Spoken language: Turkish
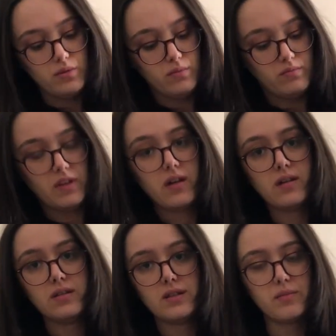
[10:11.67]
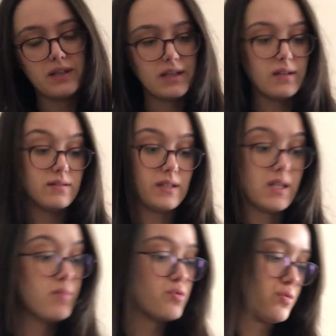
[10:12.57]
Dolabımda tabii ki
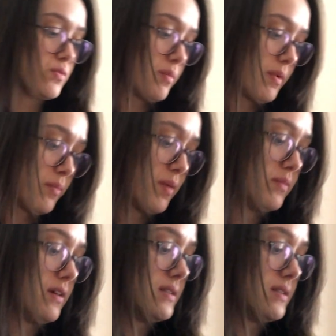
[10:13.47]
deneyip üstünde bakmam